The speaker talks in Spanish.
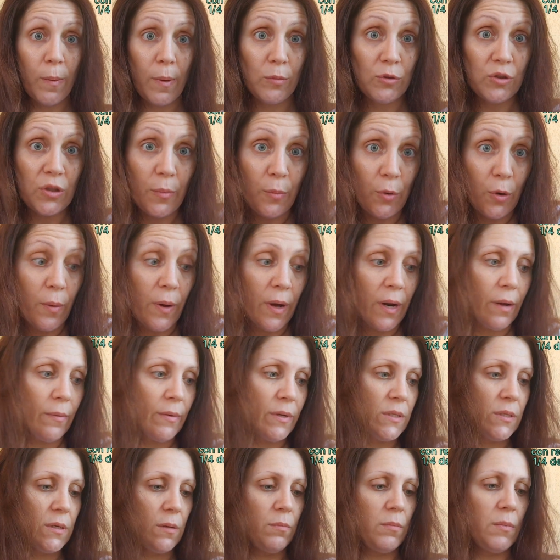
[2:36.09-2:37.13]
Vamos a probar a
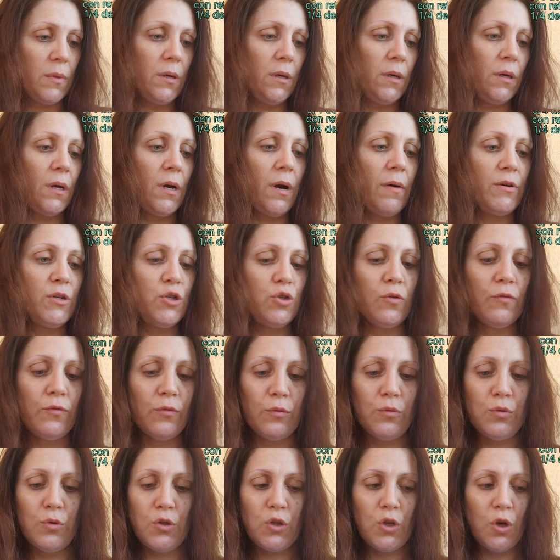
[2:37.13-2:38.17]
ver si en mi cabello
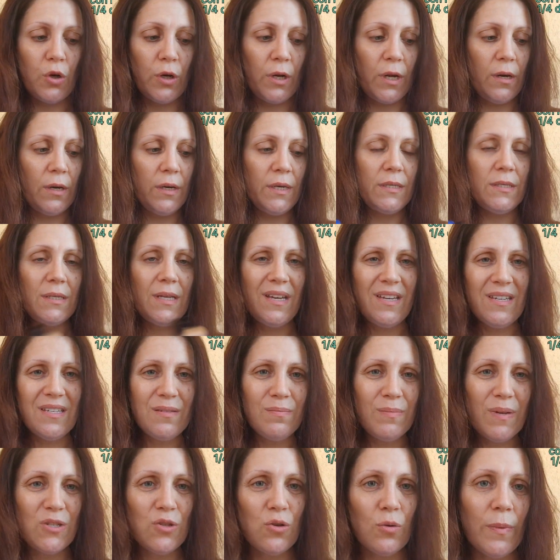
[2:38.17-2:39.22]
funciona. Esa
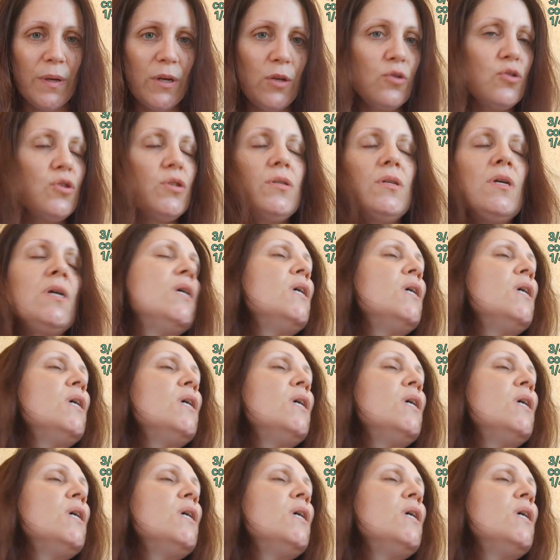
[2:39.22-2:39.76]
es más o menos